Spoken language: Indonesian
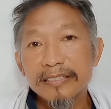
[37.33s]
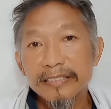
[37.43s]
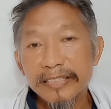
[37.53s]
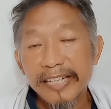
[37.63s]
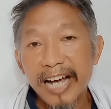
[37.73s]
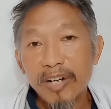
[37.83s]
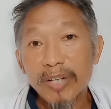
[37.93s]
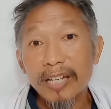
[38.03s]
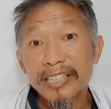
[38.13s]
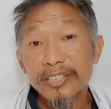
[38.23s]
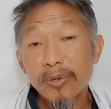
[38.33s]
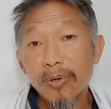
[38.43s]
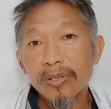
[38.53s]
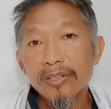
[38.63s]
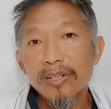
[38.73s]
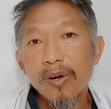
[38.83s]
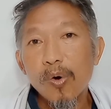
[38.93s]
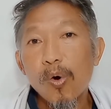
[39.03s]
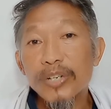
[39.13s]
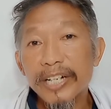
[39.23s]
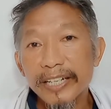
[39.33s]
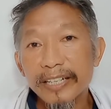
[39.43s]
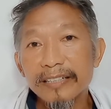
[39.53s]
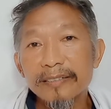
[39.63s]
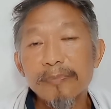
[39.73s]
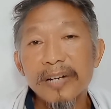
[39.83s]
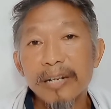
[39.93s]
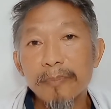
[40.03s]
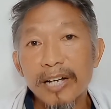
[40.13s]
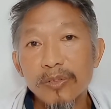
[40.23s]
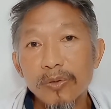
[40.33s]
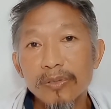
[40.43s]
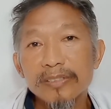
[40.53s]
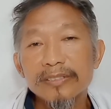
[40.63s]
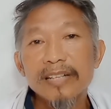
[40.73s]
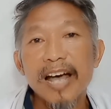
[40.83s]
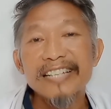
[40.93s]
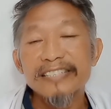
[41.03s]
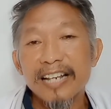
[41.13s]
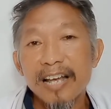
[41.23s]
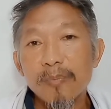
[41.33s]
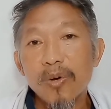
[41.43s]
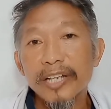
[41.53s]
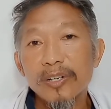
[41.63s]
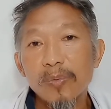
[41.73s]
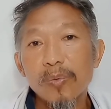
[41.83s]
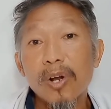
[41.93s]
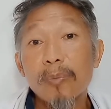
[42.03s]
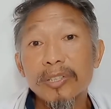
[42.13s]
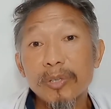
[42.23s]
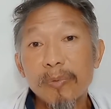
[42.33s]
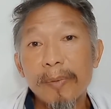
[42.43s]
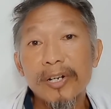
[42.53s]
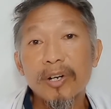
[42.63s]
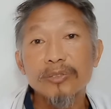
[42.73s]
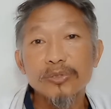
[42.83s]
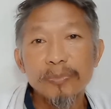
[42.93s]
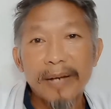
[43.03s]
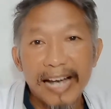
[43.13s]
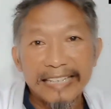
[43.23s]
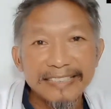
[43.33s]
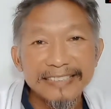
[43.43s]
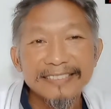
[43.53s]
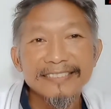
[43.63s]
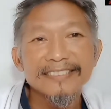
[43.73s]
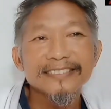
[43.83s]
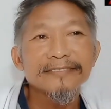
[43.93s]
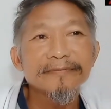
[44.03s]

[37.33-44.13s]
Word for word: di Aki Akido Kodri Pekanbaru. Assalamualaikum warahmatullahi wabarakatuh. Semangat.